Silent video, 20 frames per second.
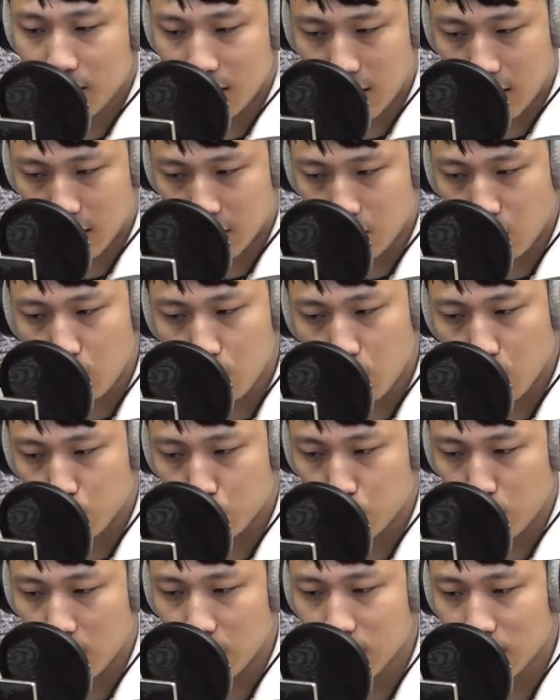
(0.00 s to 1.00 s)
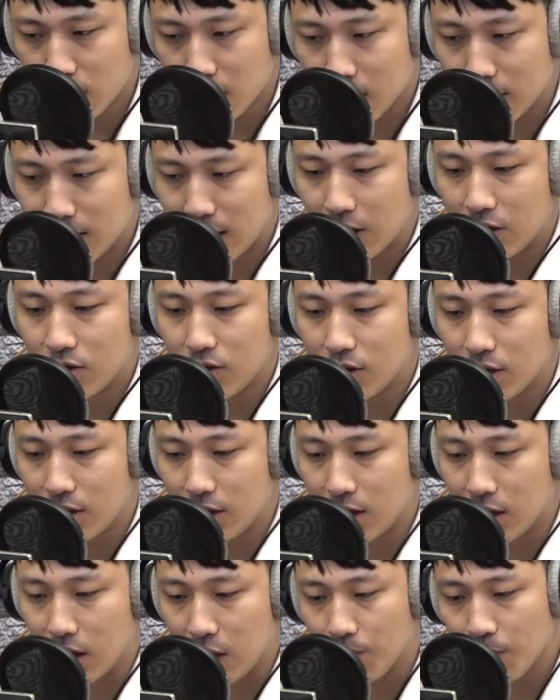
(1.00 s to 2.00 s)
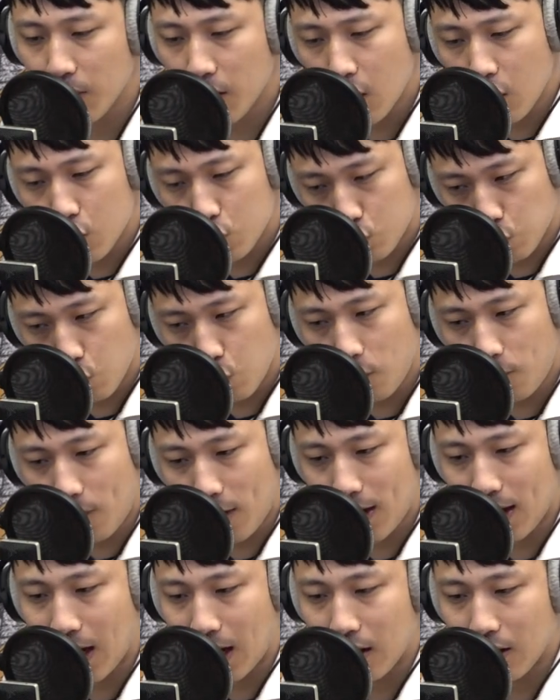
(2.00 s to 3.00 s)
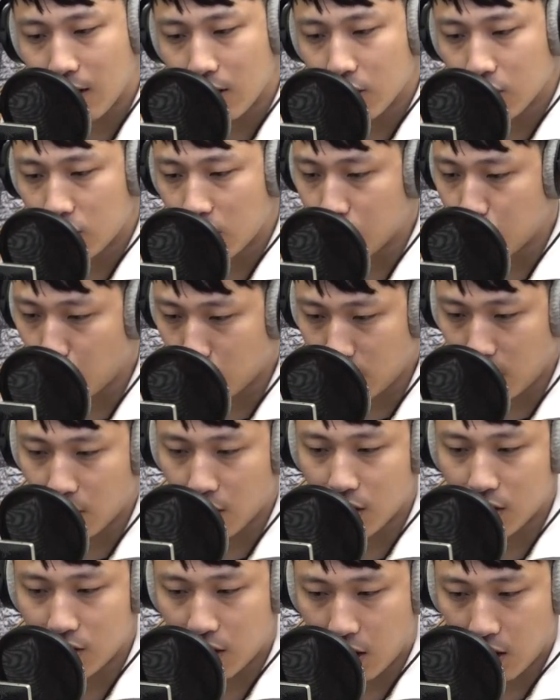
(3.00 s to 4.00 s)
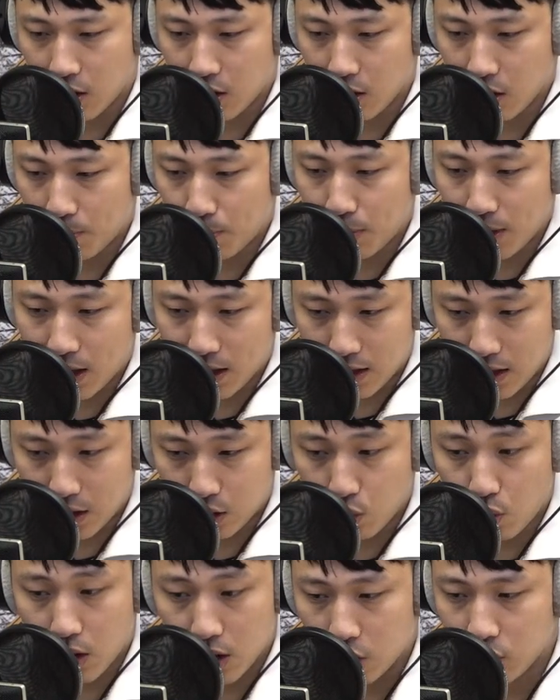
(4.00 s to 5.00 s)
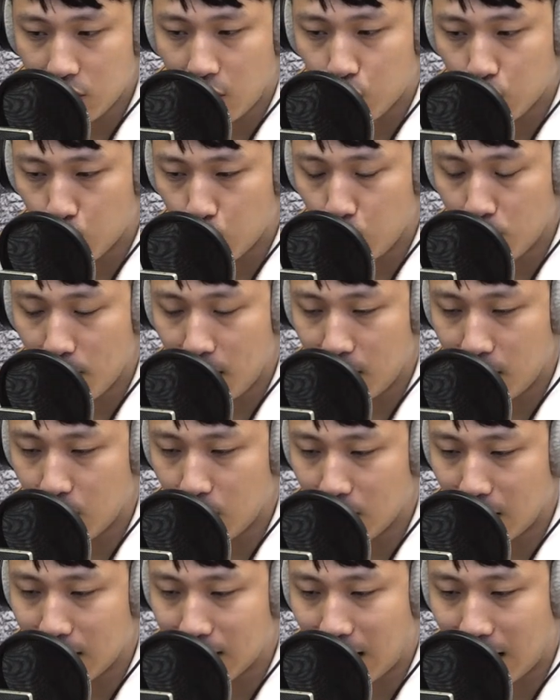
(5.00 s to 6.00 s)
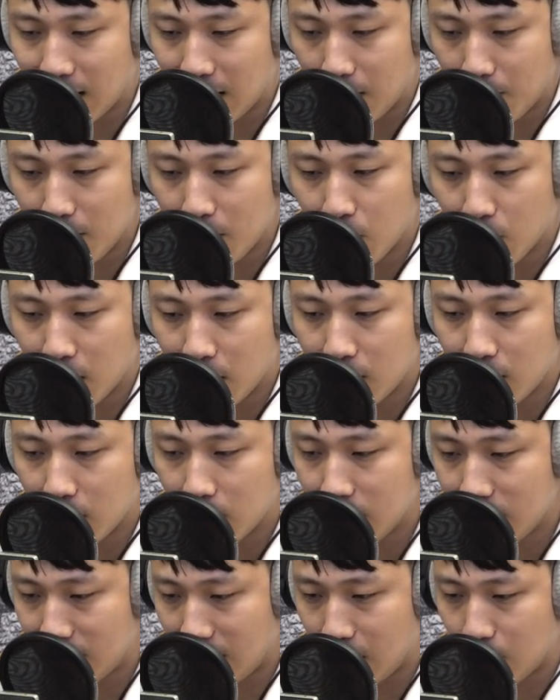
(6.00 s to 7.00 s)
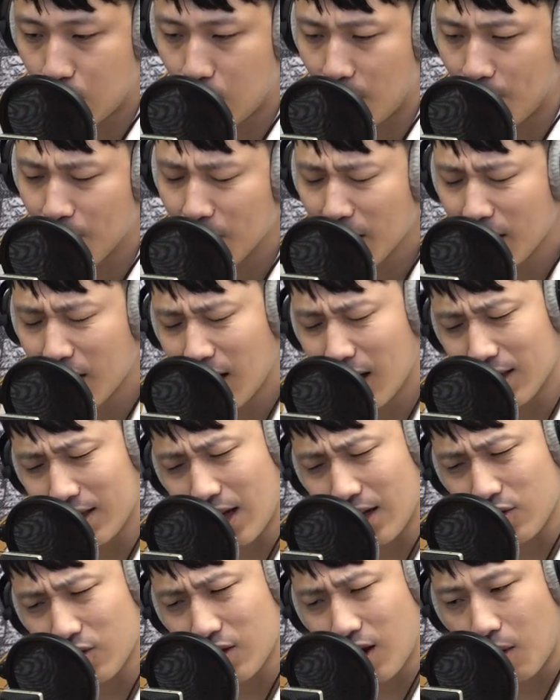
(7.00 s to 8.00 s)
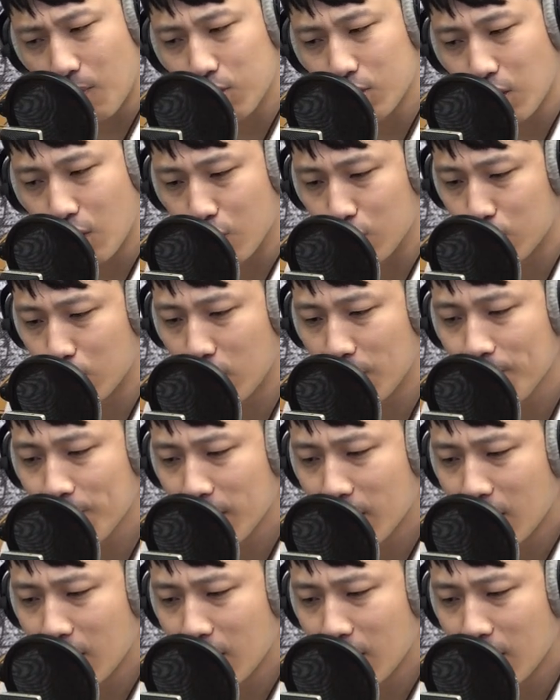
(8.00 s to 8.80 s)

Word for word: 也都有装设监视器，除非啊是重要的场合，不然也都很少出门哦。那他也没有跟人结怨，那他就搞不懂说。